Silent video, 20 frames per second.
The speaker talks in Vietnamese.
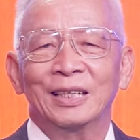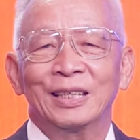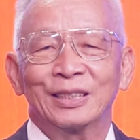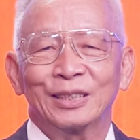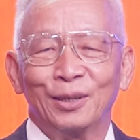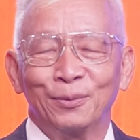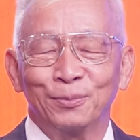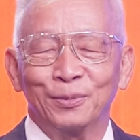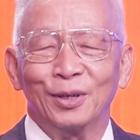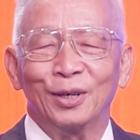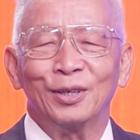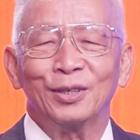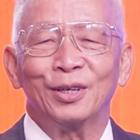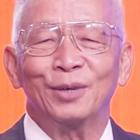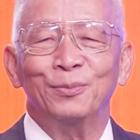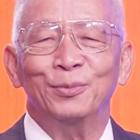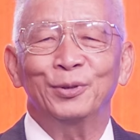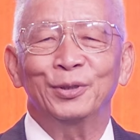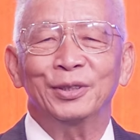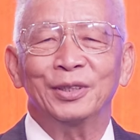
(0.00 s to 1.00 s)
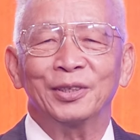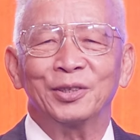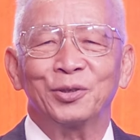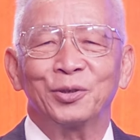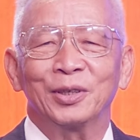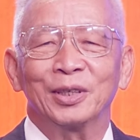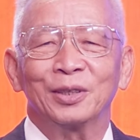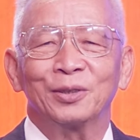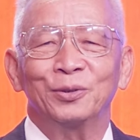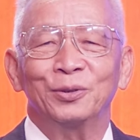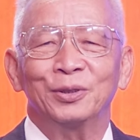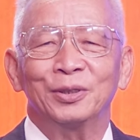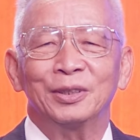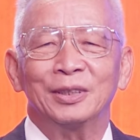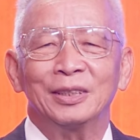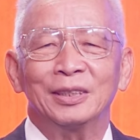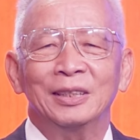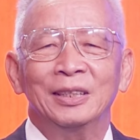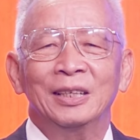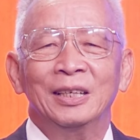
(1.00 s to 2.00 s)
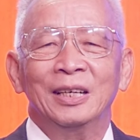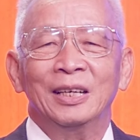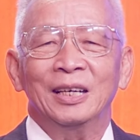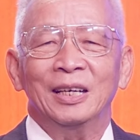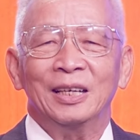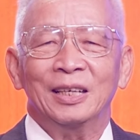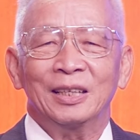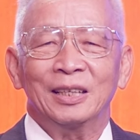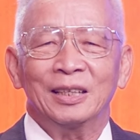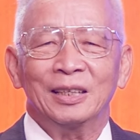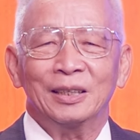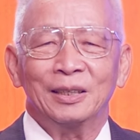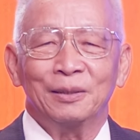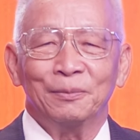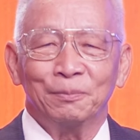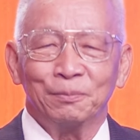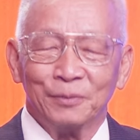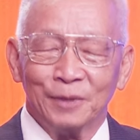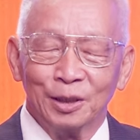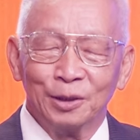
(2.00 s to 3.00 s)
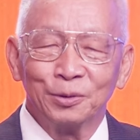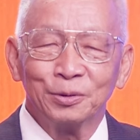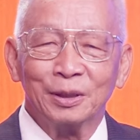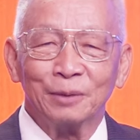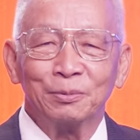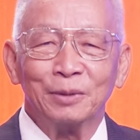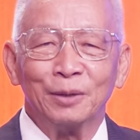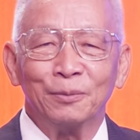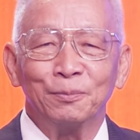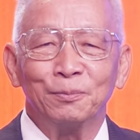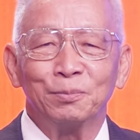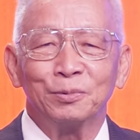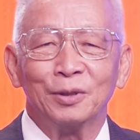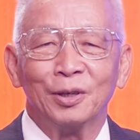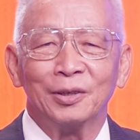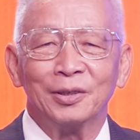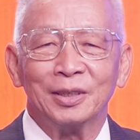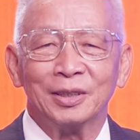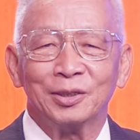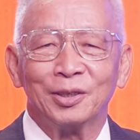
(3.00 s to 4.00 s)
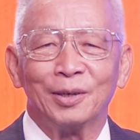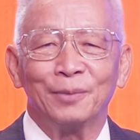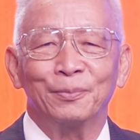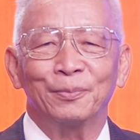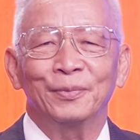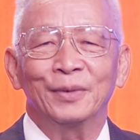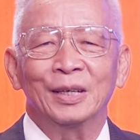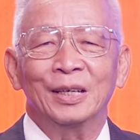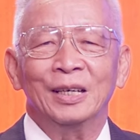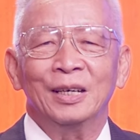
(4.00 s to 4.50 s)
trong đó có buổi nói chuyện của um, cựu tổng thống Donald Trump